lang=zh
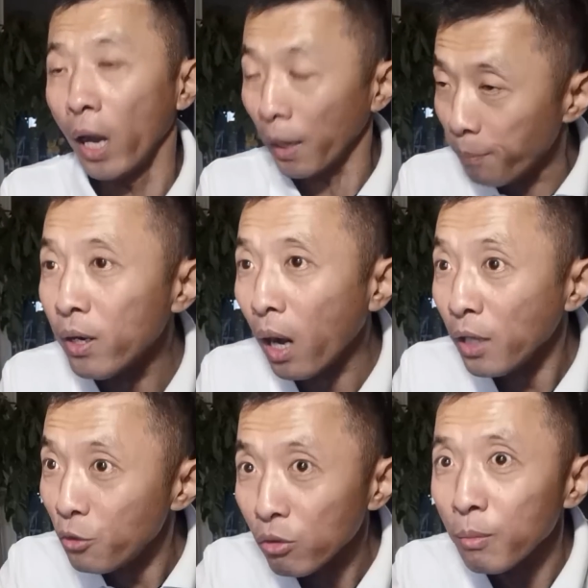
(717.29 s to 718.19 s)
哎，破
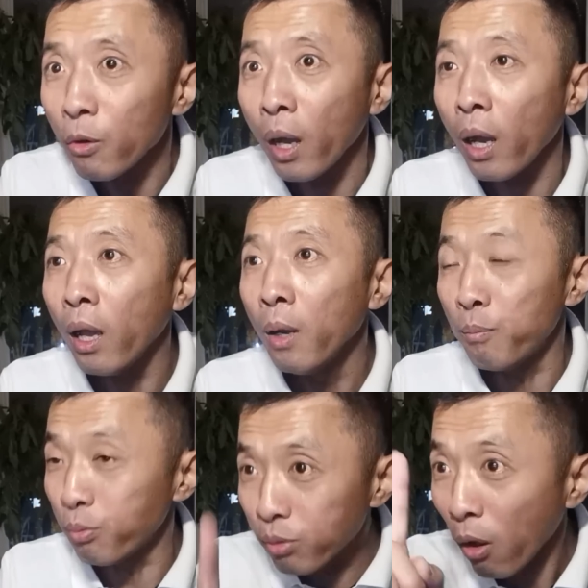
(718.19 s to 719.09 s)
案就这么快。
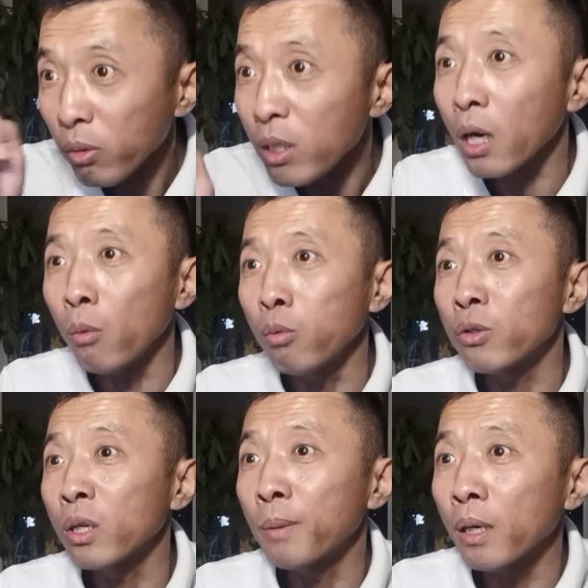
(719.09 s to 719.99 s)
不到一上午
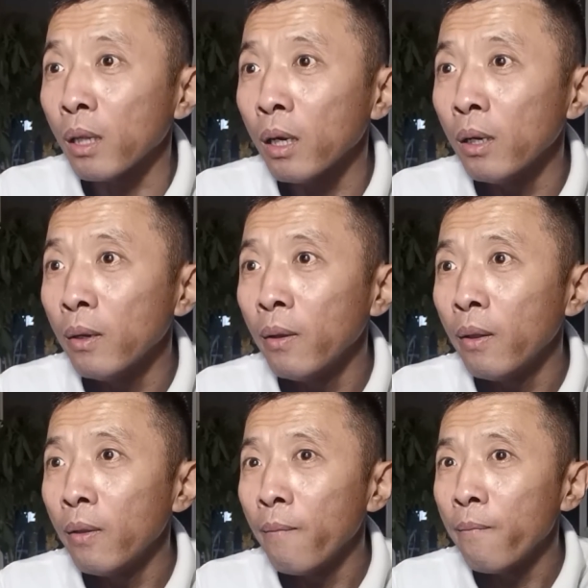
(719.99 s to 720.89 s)
就给破了，
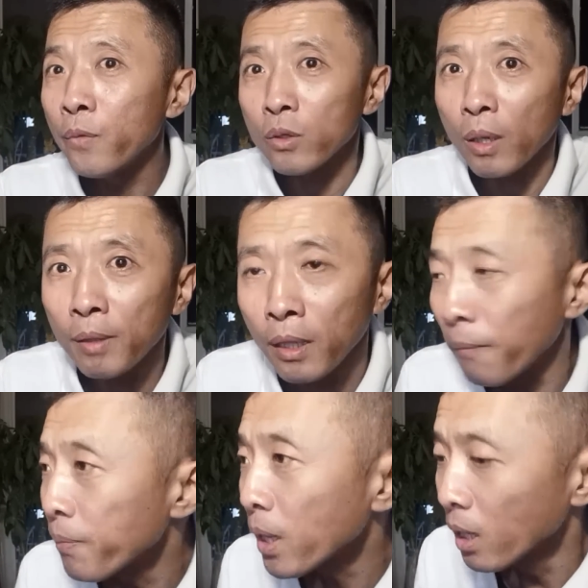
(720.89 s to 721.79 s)
你说咋破的？
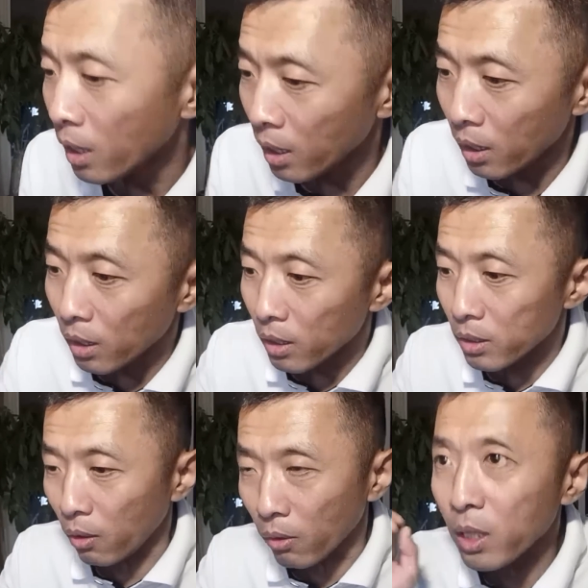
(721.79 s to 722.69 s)

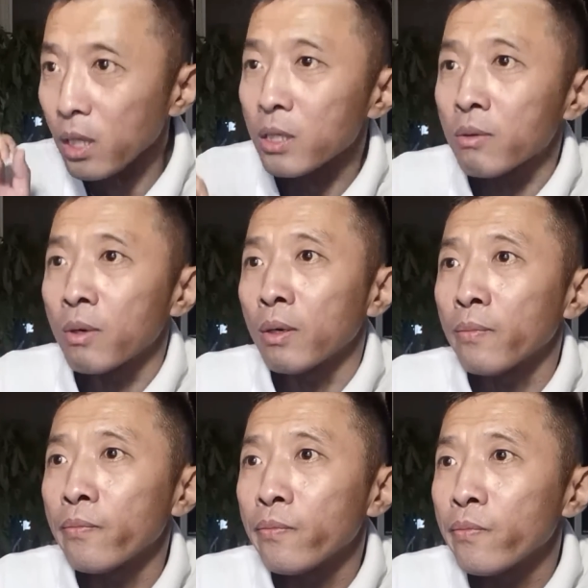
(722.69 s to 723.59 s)
早上的时候
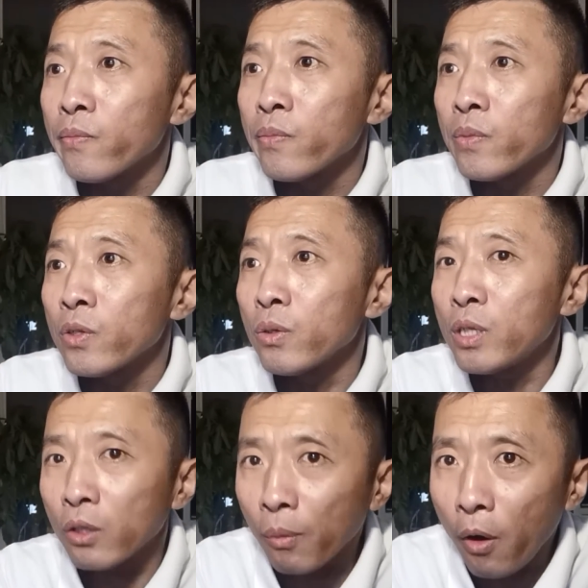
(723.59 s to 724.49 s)
就
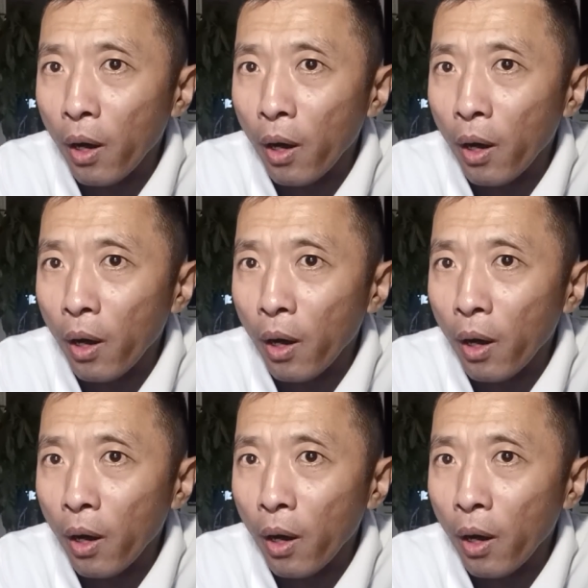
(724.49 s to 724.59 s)
接到报